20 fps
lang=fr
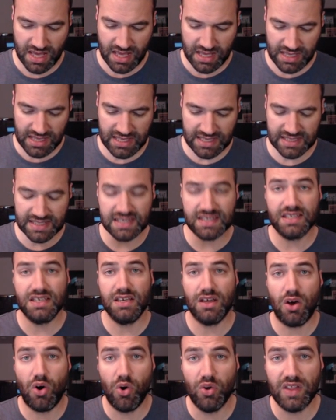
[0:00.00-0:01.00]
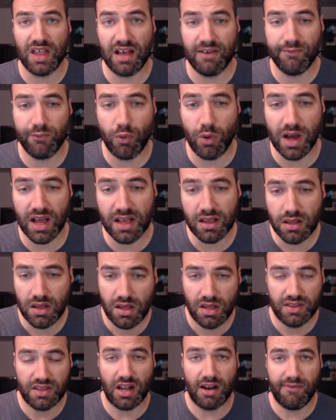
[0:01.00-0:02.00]
ici, on envoie,
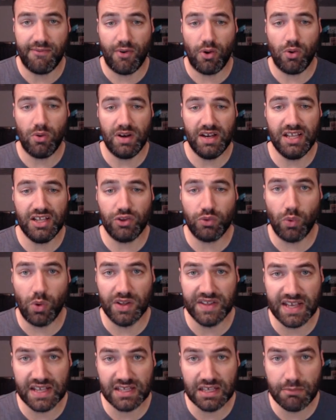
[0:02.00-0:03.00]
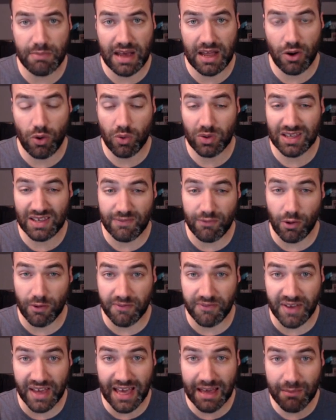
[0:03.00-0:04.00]
dans le fond, les trois derniers ballons qui vont
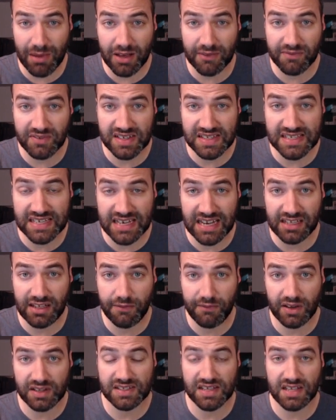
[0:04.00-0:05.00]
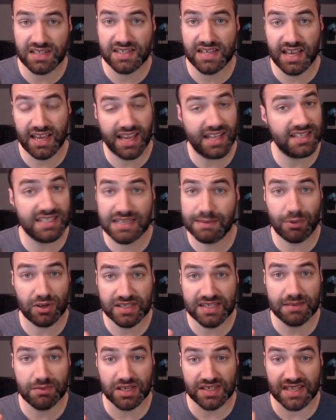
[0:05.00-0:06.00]
vraiment viser la défense antiaérienne. C'est
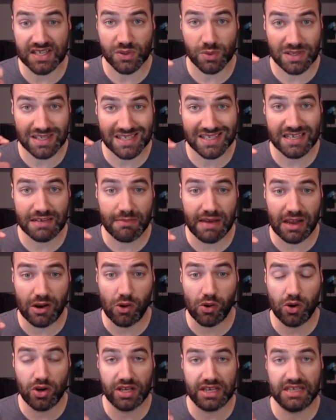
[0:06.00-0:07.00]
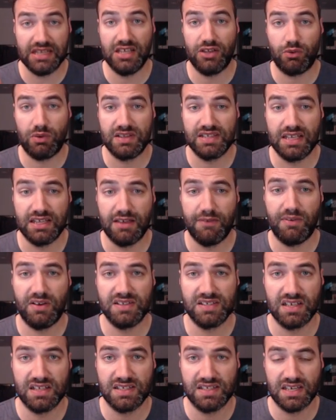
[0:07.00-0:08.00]
possible que ce soit ces ballons-là qui détruisent la
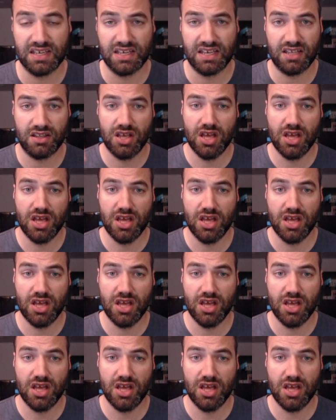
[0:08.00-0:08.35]
défense antiaérienne.